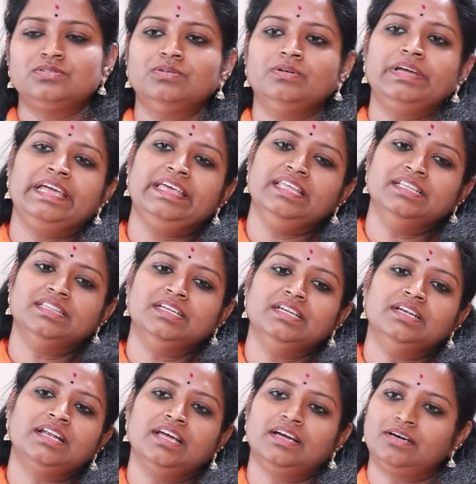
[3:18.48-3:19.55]
సో ఏదైతే
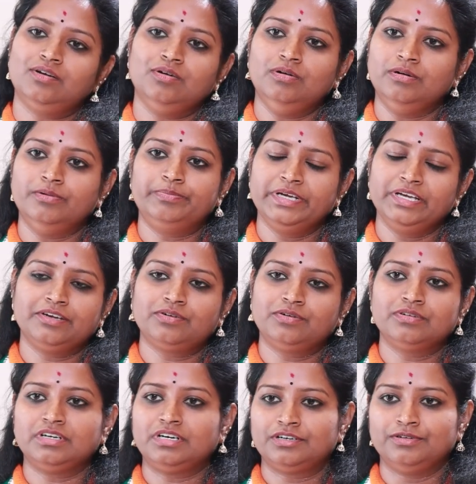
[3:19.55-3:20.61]
నేను లేఖలో
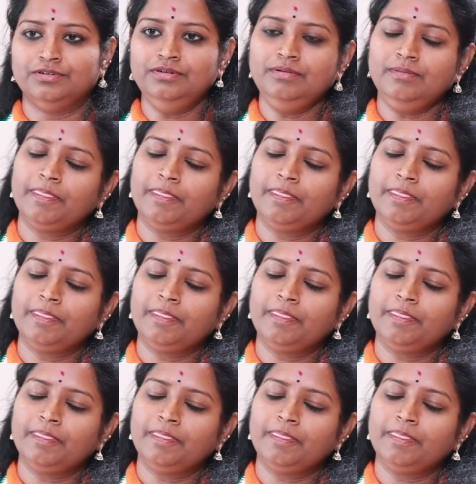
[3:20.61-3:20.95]
పేర్కొన్నానో